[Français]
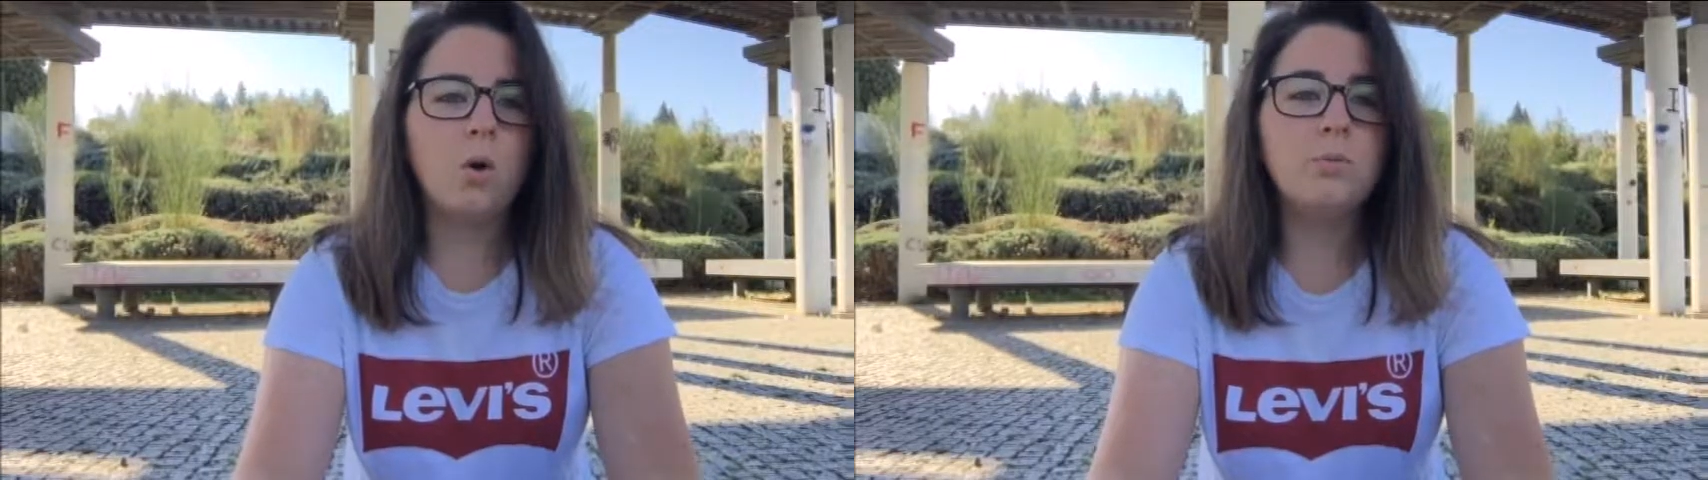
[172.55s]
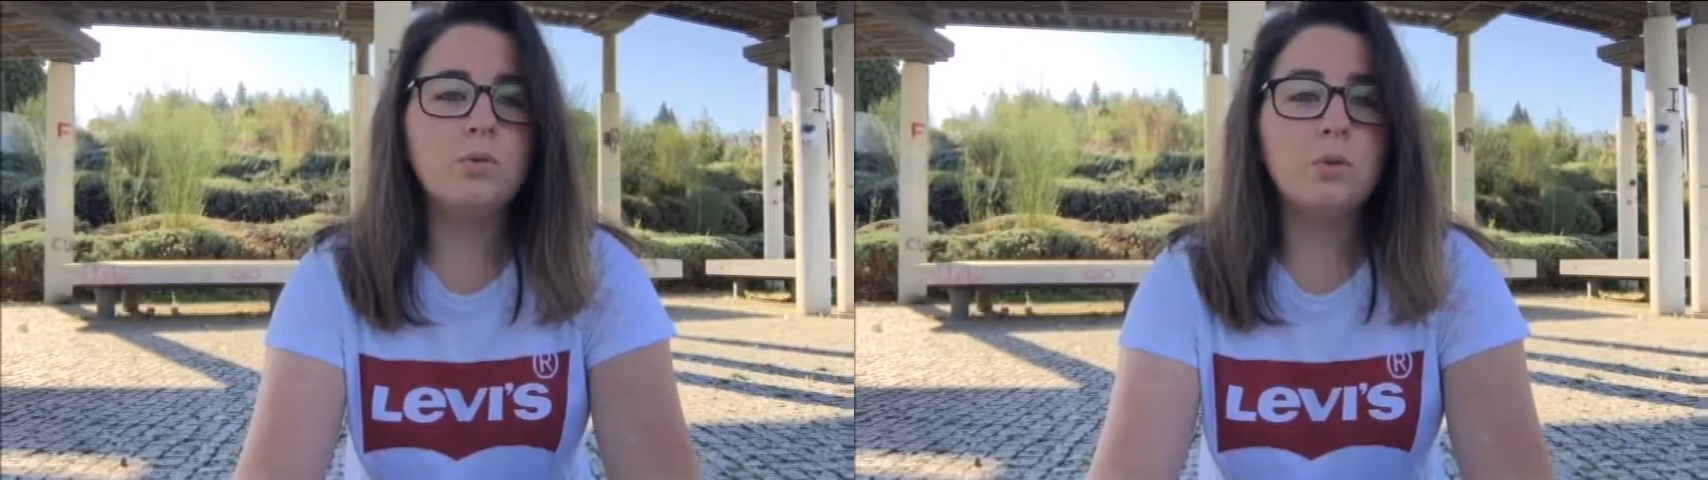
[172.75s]

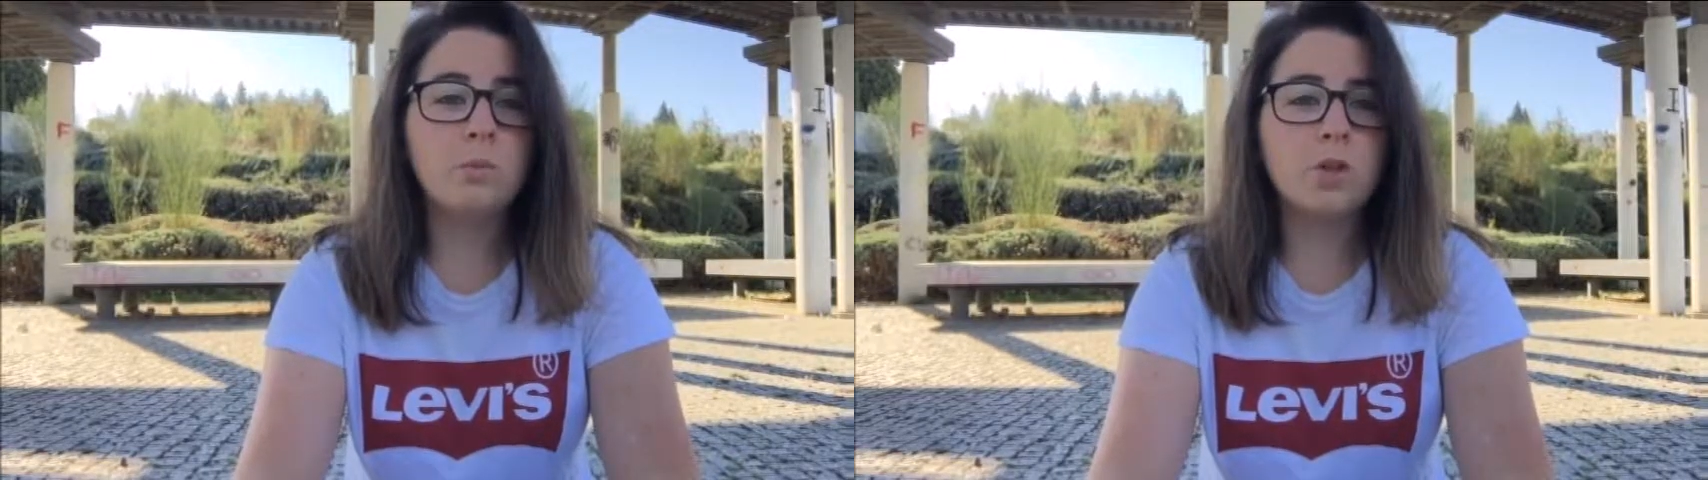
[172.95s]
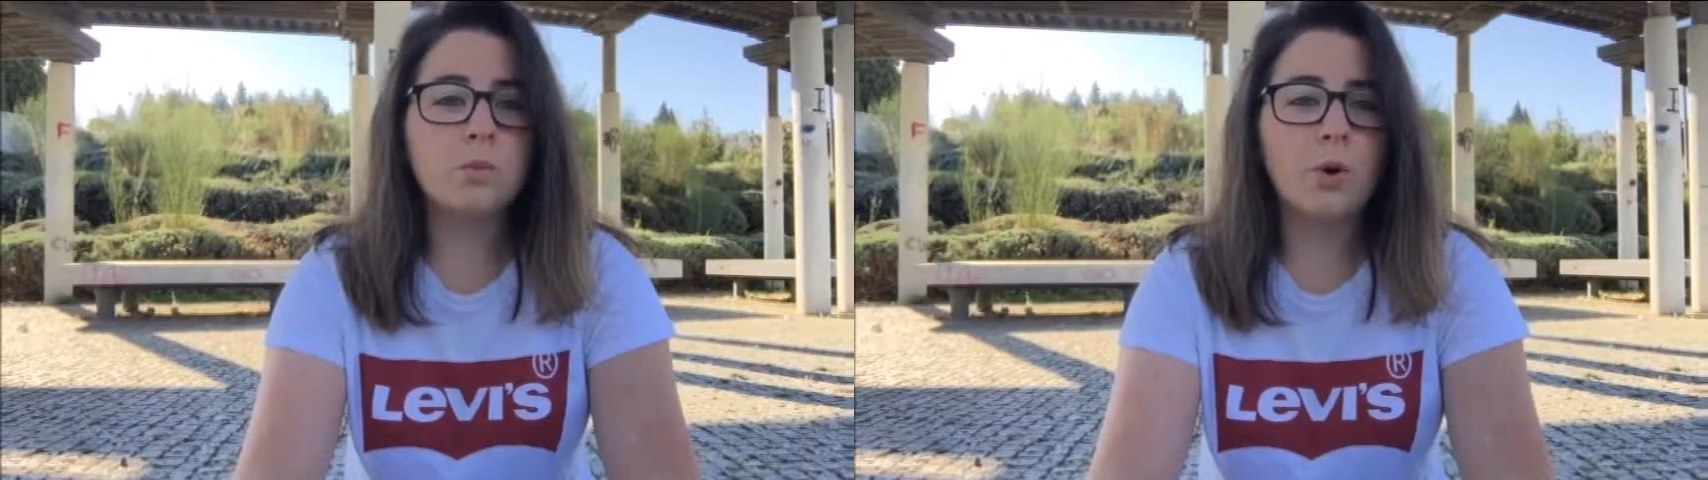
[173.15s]
Au bout de
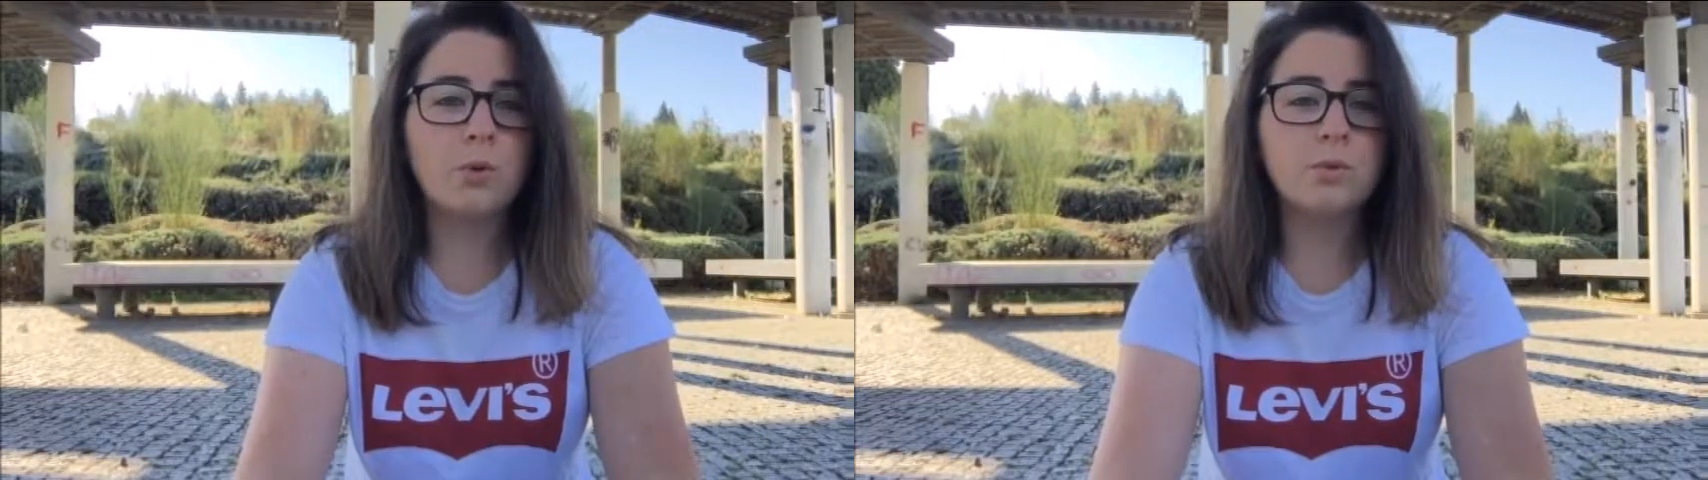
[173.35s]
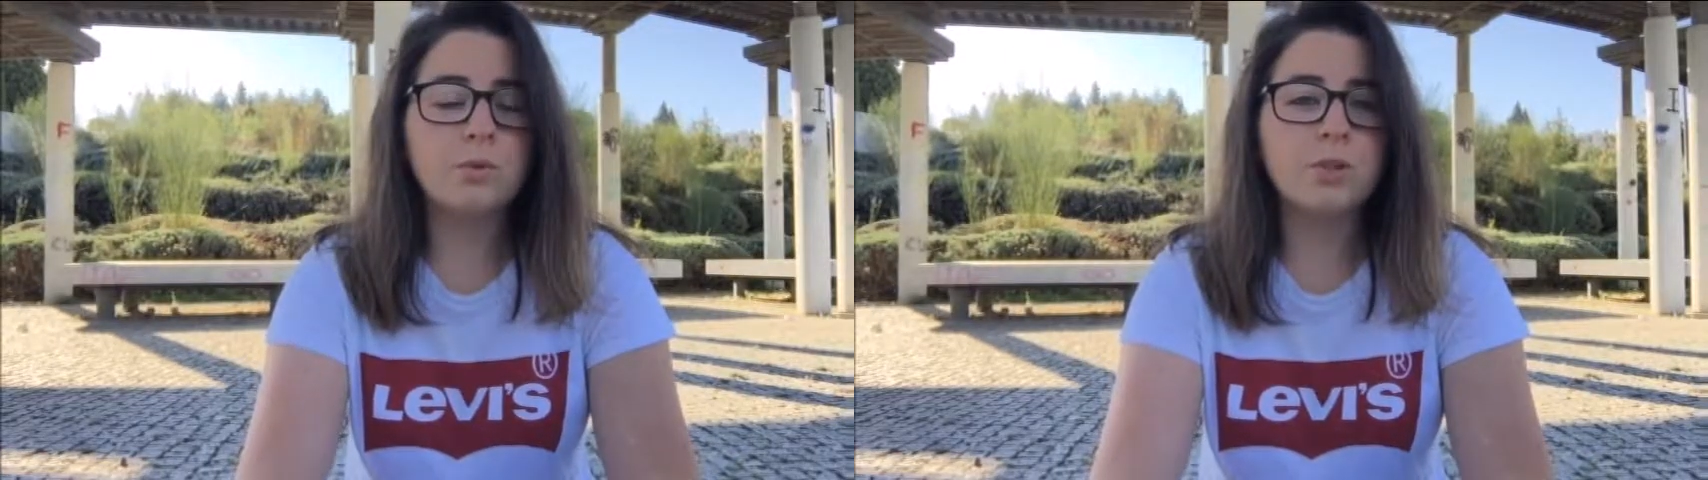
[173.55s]
deux mois, je me
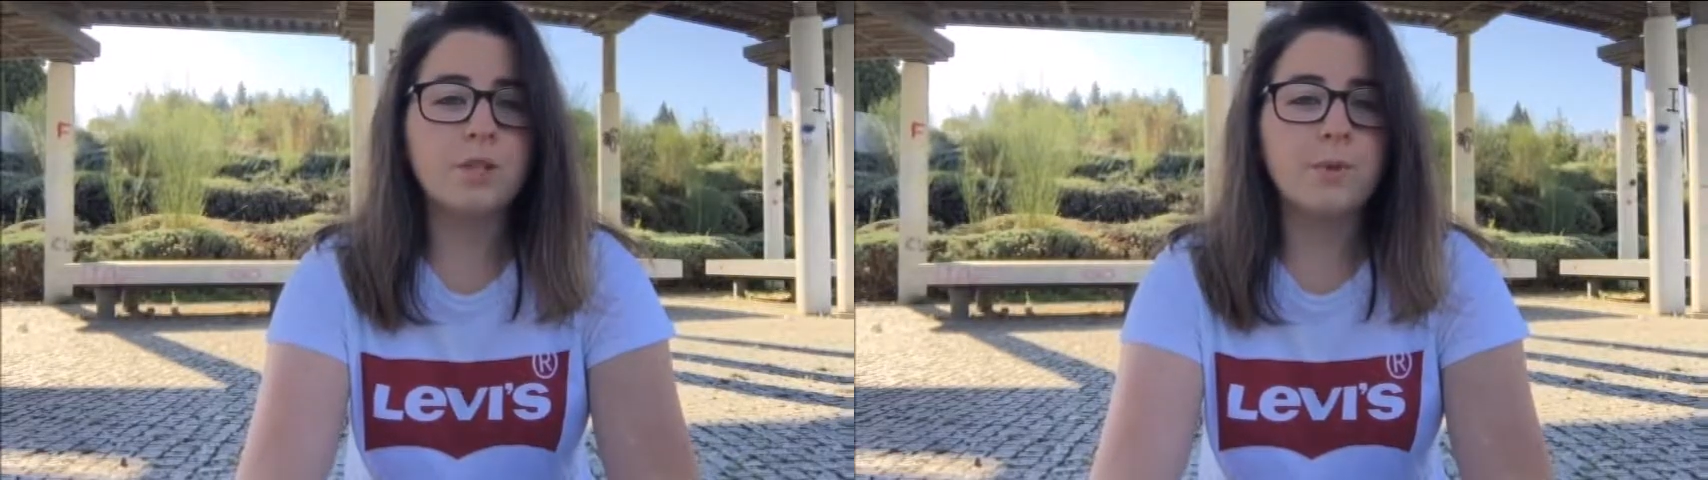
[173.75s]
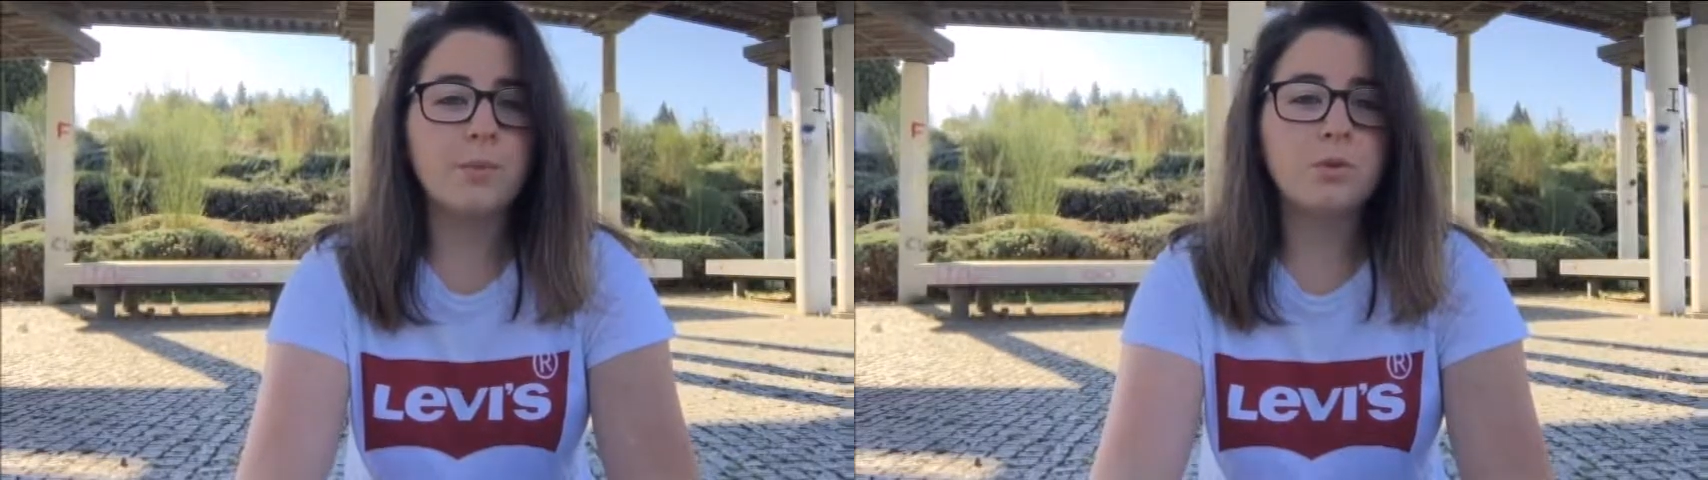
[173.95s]
rends compte que j'ai bien